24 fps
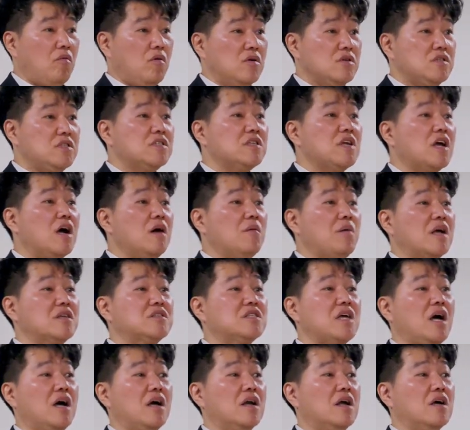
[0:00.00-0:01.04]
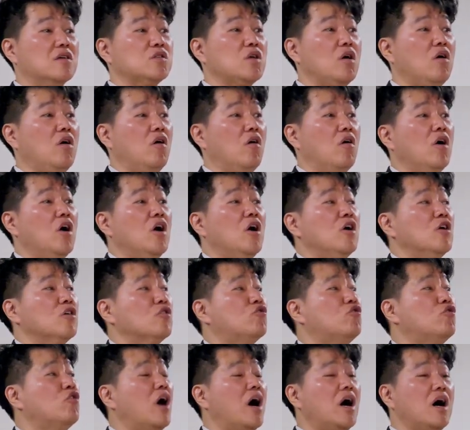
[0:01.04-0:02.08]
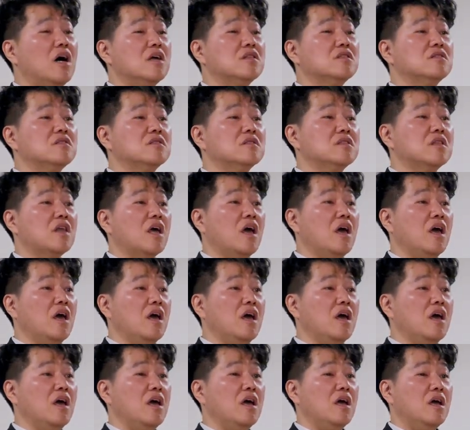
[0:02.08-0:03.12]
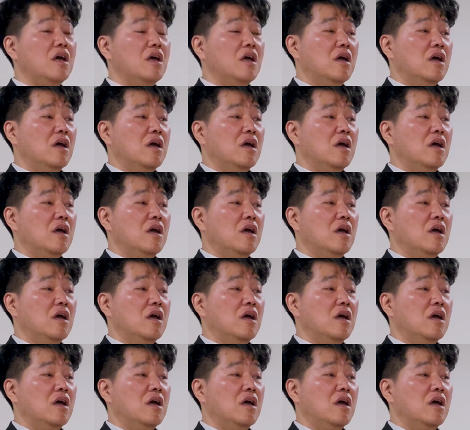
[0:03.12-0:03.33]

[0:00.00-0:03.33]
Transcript: 시제가 맞지 않아서 구하는데 에,